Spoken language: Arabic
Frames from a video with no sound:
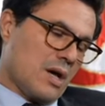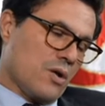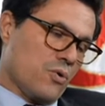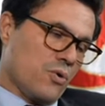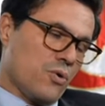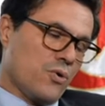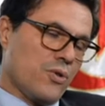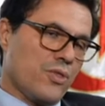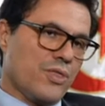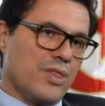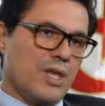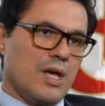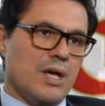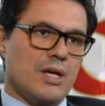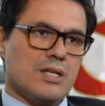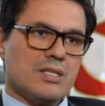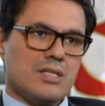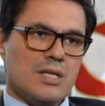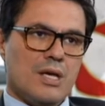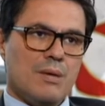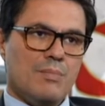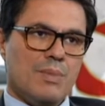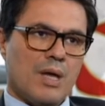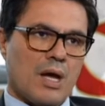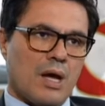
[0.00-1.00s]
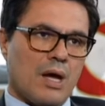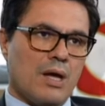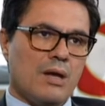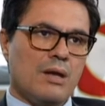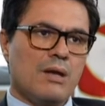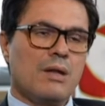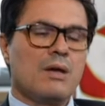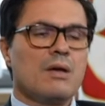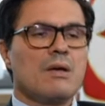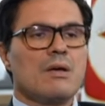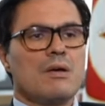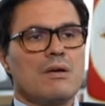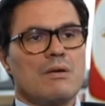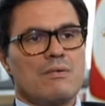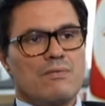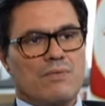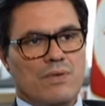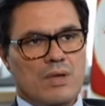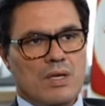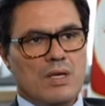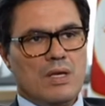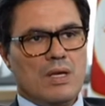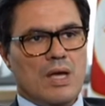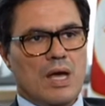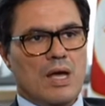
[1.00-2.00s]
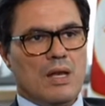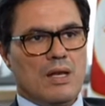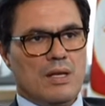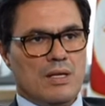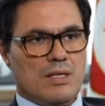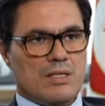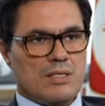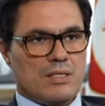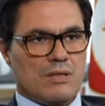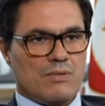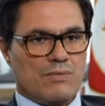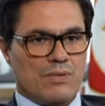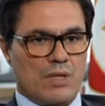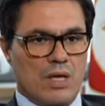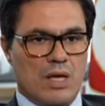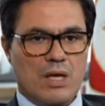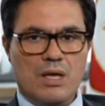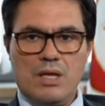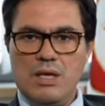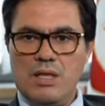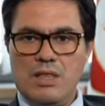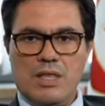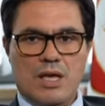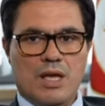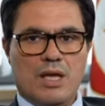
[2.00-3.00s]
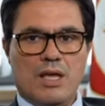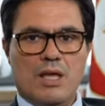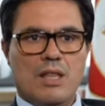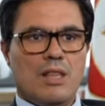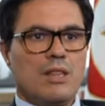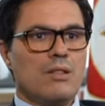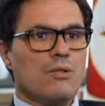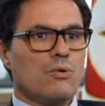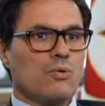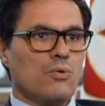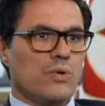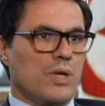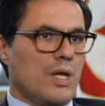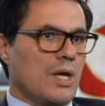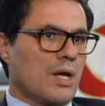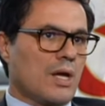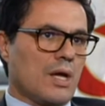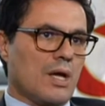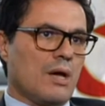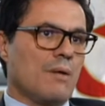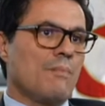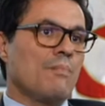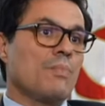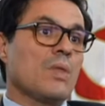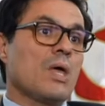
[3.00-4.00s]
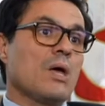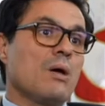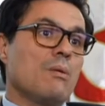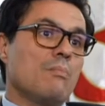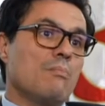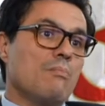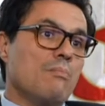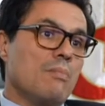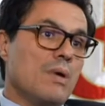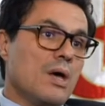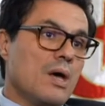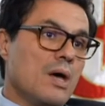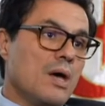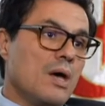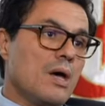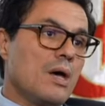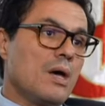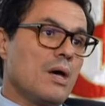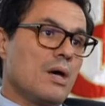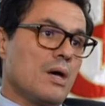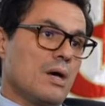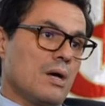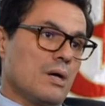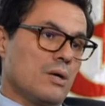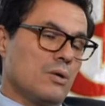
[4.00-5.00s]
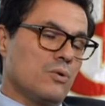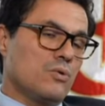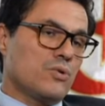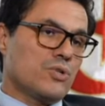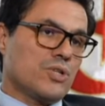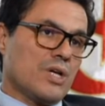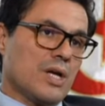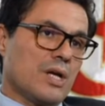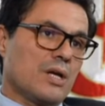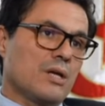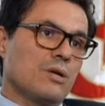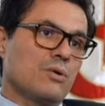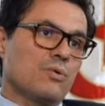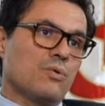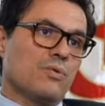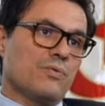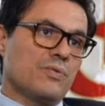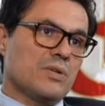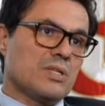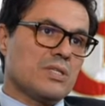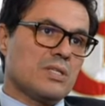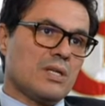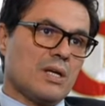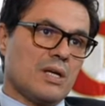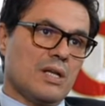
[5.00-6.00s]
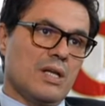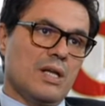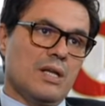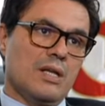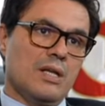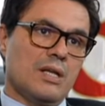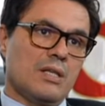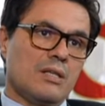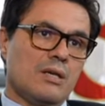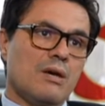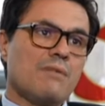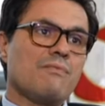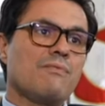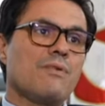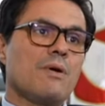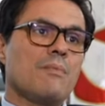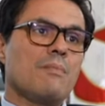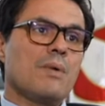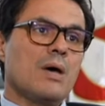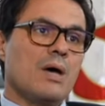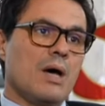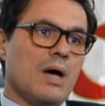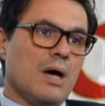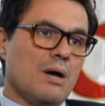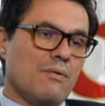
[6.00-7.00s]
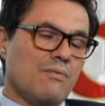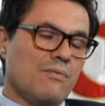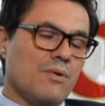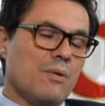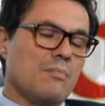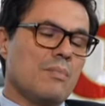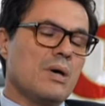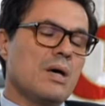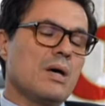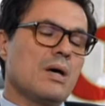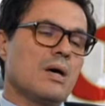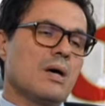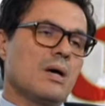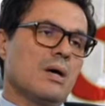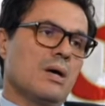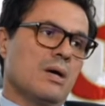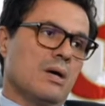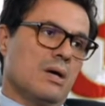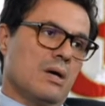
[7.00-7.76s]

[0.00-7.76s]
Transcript: خذناها سابقا في الاستفتاء إذا كان هناك ما يشكك في استقلاليتها فما فما